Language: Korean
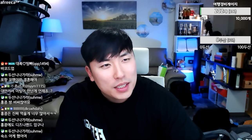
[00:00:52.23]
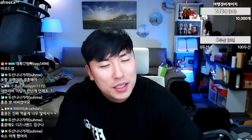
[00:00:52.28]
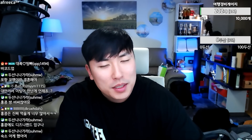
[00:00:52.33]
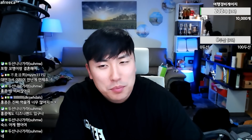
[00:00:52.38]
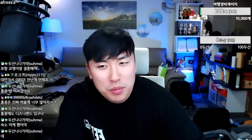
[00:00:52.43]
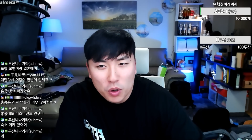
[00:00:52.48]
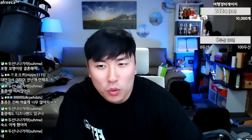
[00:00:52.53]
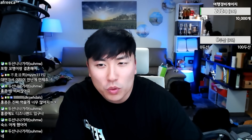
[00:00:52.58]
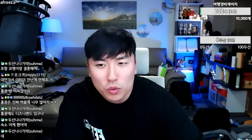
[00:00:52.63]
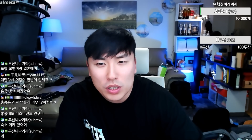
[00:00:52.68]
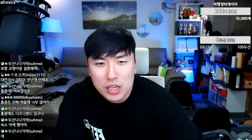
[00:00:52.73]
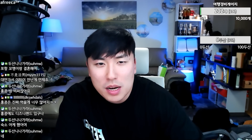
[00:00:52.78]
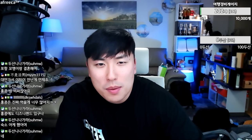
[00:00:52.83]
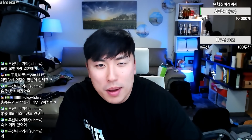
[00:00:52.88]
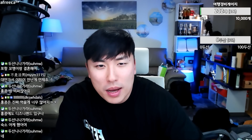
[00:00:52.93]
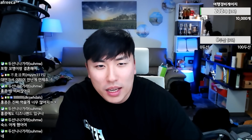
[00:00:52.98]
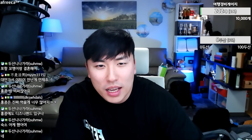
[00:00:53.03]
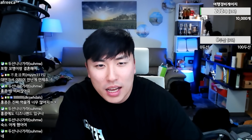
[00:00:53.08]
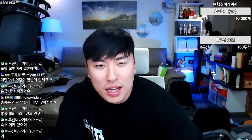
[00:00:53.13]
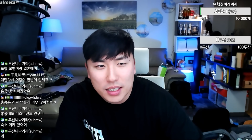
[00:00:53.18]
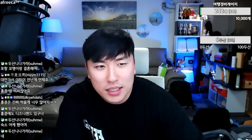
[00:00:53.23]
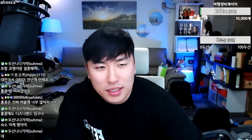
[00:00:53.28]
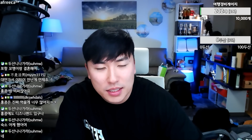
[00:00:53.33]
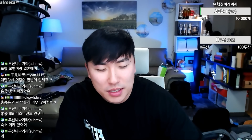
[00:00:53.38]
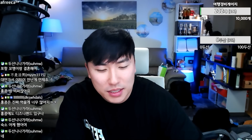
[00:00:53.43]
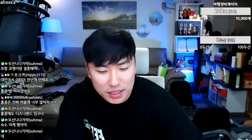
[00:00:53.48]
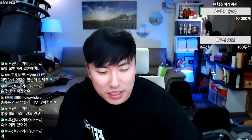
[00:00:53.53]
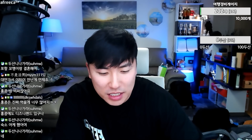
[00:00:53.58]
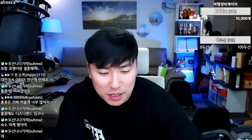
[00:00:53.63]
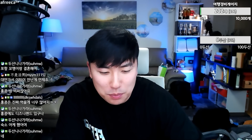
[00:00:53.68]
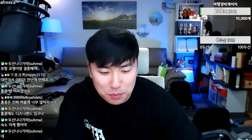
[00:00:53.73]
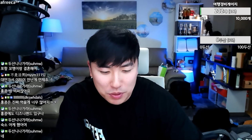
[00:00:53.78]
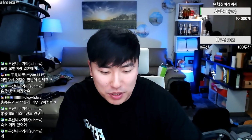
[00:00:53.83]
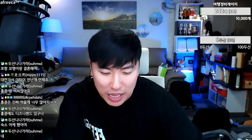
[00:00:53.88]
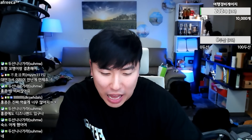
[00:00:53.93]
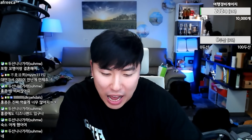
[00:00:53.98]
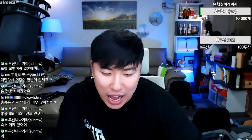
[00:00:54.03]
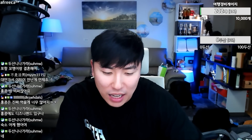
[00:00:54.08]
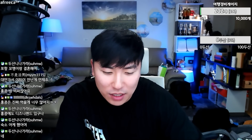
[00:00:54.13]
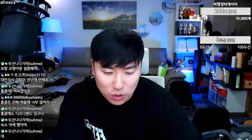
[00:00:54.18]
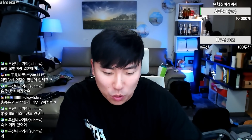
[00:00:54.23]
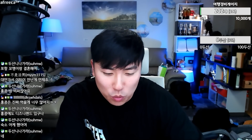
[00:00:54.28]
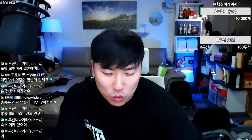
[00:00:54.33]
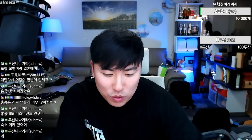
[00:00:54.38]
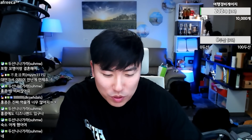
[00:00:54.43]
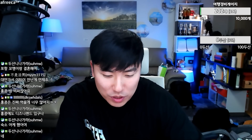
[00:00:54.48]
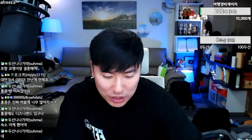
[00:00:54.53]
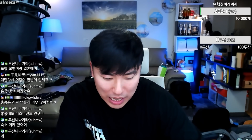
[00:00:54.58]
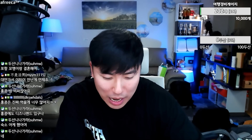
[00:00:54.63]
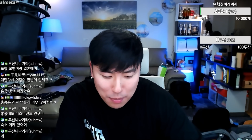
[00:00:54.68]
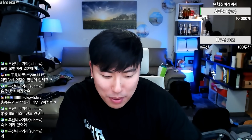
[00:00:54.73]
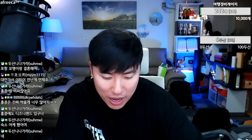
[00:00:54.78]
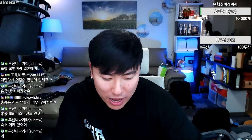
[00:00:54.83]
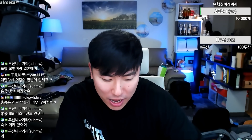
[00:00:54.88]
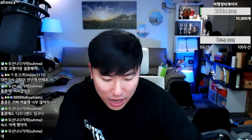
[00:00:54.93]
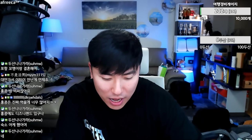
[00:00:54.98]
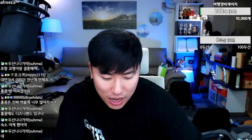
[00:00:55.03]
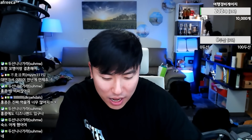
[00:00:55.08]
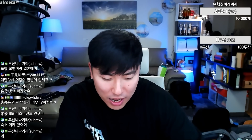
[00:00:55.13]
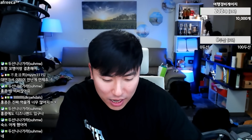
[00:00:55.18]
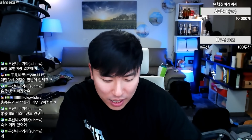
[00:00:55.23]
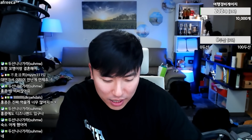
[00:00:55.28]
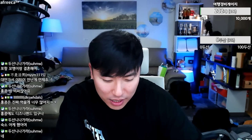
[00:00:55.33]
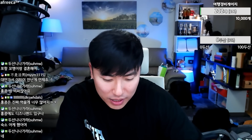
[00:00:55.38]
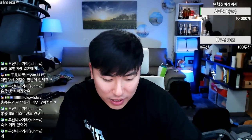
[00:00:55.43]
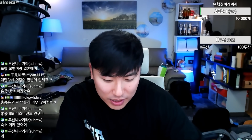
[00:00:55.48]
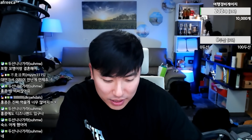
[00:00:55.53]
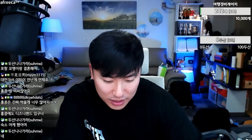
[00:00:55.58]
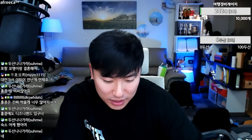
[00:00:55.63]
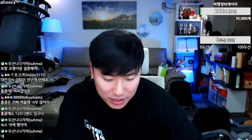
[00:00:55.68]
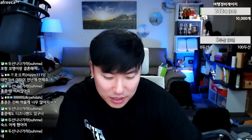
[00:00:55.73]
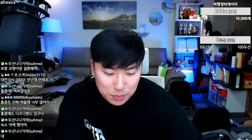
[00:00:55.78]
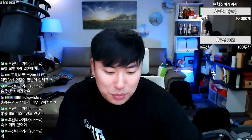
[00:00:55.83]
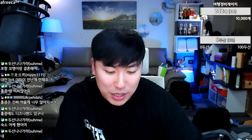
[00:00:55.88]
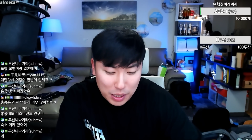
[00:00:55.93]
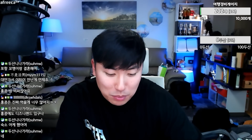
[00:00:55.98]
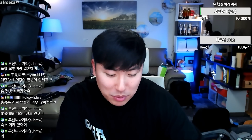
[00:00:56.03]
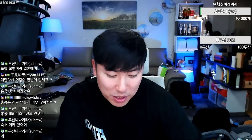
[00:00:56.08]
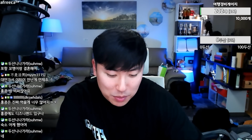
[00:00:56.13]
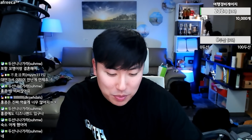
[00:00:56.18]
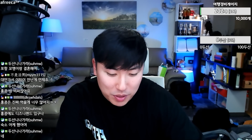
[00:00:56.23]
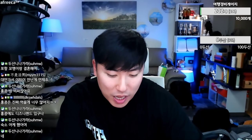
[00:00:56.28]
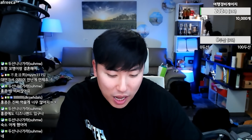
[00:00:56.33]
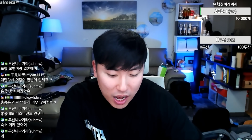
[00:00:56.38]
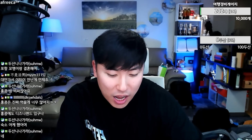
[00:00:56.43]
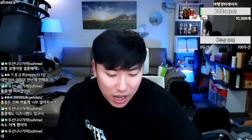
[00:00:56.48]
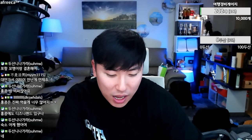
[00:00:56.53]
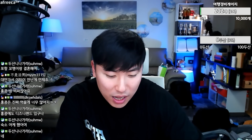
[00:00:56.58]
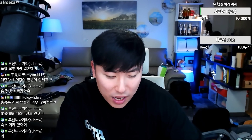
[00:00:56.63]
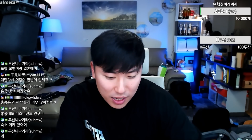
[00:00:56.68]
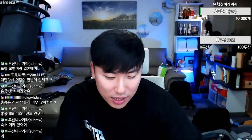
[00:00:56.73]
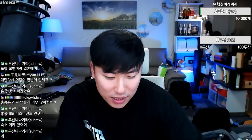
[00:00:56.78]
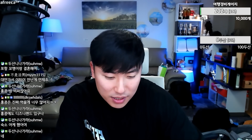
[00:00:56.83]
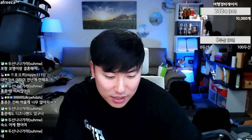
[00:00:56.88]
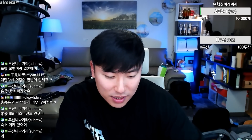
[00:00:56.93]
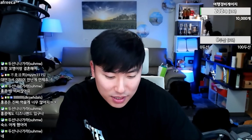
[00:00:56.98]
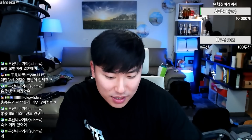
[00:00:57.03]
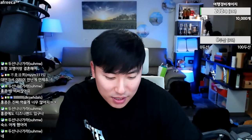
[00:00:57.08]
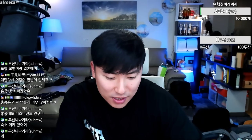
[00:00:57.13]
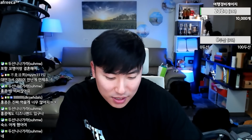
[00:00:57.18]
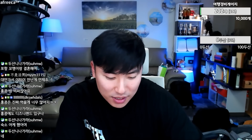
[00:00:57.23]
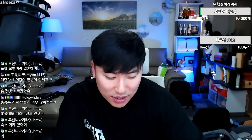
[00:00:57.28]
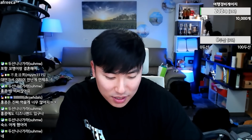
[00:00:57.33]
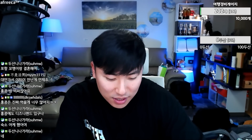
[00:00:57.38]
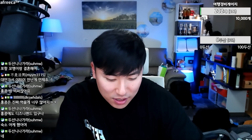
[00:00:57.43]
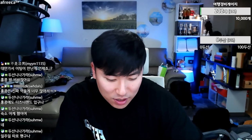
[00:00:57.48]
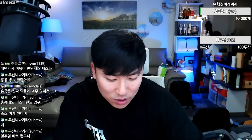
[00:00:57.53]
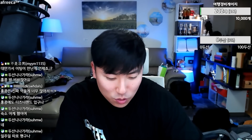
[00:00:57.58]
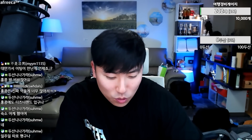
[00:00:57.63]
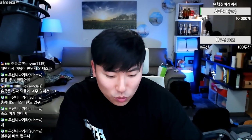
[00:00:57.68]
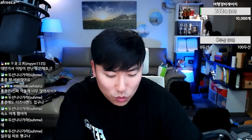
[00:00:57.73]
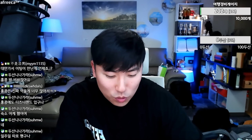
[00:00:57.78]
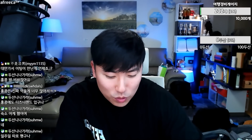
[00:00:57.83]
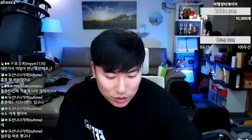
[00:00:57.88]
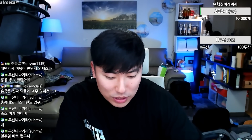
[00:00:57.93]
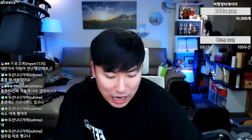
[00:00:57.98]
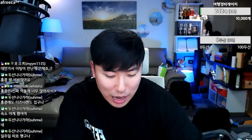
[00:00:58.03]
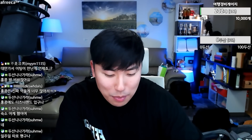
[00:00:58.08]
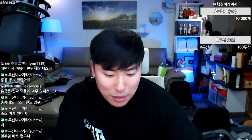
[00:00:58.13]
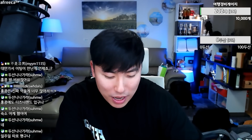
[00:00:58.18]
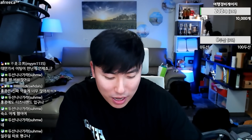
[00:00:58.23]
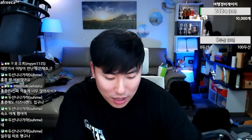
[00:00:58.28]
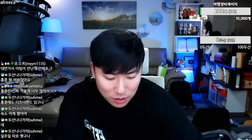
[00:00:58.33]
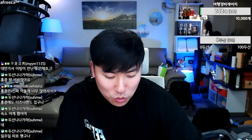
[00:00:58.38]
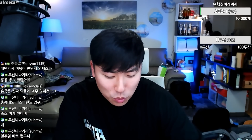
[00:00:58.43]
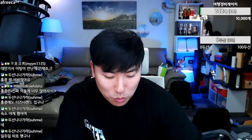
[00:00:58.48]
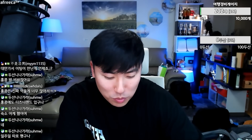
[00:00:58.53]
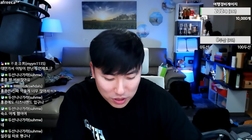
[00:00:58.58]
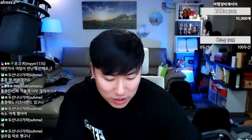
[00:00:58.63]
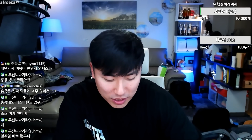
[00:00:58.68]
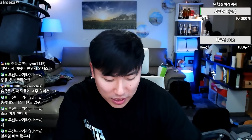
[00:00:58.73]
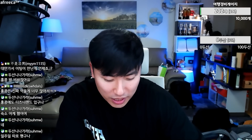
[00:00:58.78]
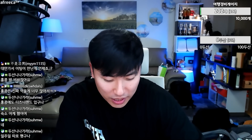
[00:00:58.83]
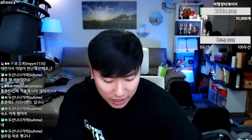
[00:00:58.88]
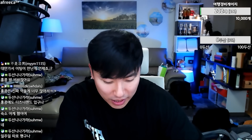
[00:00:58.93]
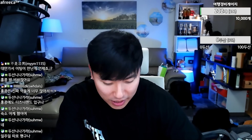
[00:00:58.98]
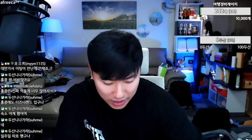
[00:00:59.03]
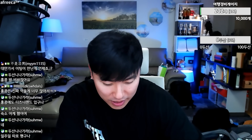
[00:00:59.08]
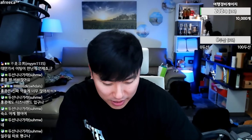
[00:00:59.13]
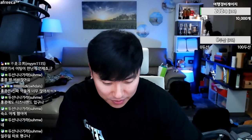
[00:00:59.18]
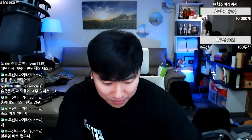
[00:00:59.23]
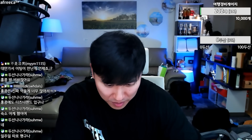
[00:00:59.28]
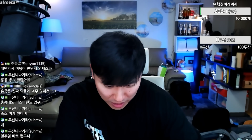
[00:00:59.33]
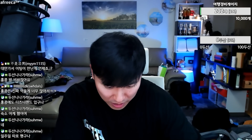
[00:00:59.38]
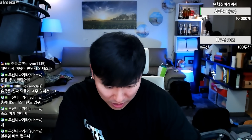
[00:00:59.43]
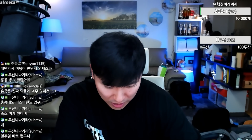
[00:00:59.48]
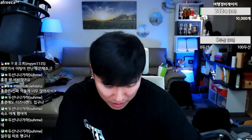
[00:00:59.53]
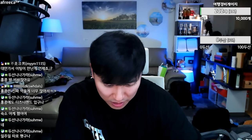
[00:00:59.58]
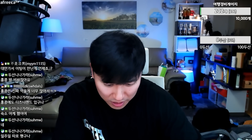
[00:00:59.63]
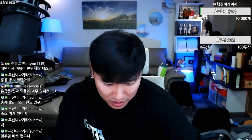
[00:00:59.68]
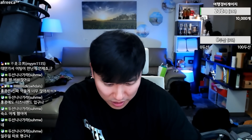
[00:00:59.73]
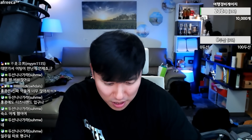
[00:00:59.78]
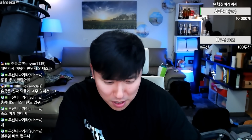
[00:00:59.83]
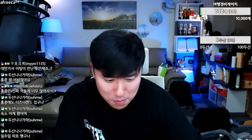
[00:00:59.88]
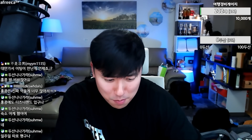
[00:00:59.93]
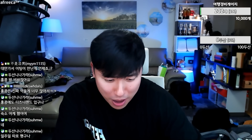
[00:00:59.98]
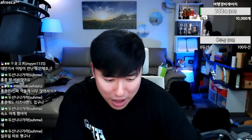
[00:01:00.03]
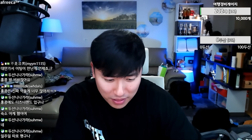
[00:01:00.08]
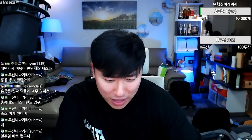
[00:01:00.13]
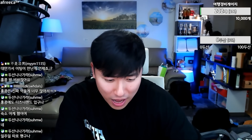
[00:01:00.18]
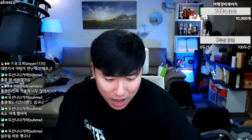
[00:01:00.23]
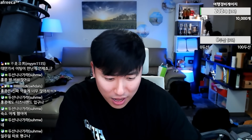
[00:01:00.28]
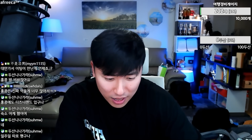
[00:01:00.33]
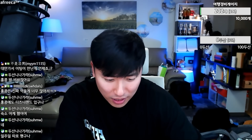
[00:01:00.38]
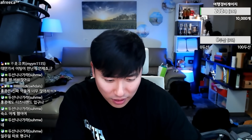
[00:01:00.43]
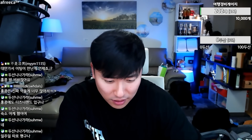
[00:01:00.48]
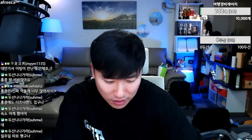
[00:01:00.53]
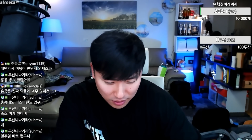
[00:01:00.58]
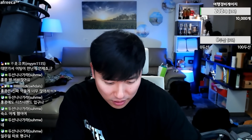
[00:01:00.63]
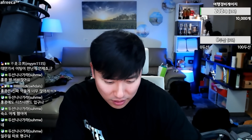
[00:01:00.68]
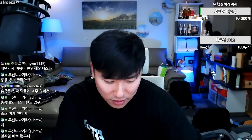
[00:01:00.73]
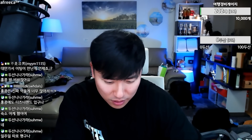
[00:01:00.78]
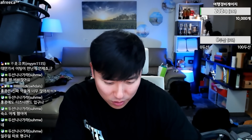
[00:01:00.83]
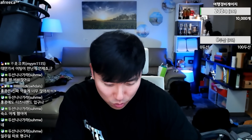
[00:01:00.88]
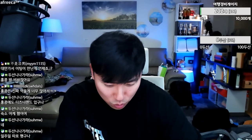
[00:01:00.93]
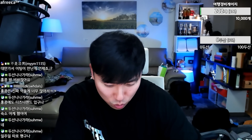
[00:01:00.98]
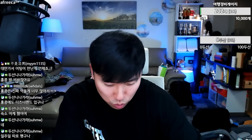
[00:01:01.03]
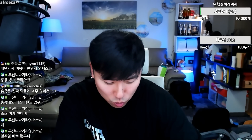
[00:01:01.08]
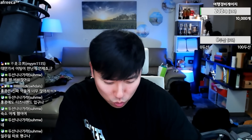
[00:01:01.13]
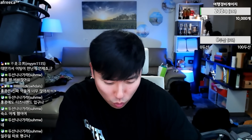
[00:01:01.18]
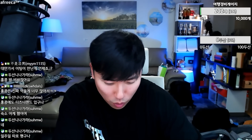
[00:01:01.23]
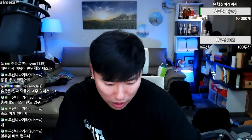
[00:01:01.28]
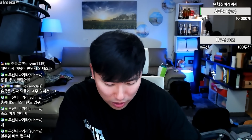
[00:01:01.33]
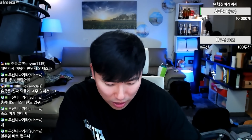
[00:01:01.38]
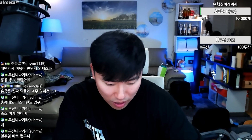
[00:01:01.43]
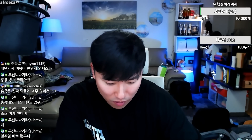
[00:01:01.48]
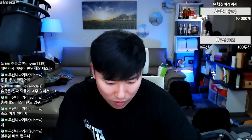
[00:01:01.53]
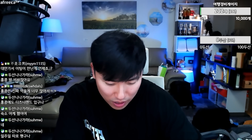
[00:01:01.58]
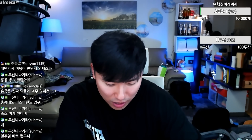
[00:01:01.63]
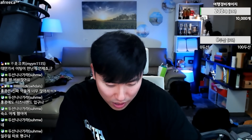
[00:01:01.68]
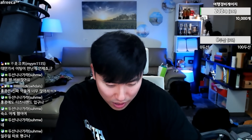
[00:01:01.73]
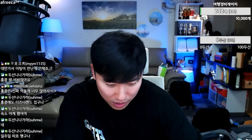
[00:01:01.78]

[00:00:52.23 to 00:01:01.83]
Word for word: 평균 1박에 한 14 정도는 잡아야 13, 14그 정도는 잡아야 좀 이제 있을만한 숙소가 나와.